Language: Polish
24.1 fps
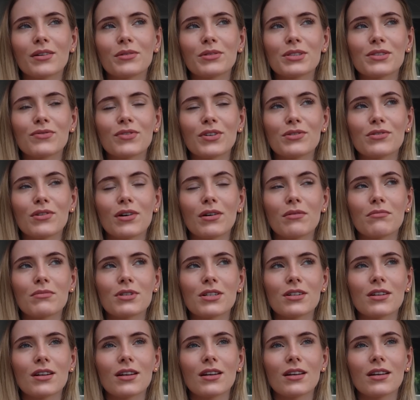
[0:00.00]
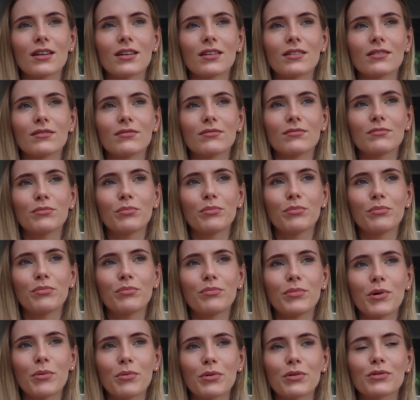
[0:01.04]
stwierdziłam, że
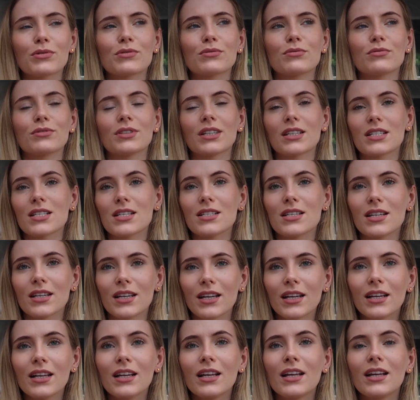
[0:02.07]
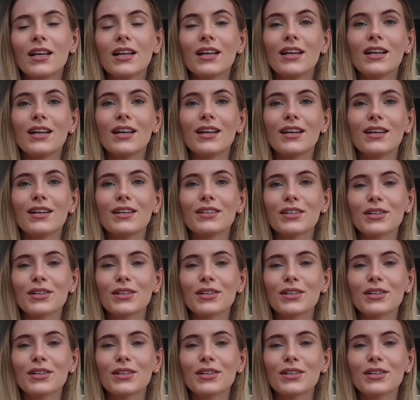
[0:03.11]
po prostu niech się dzieje, e,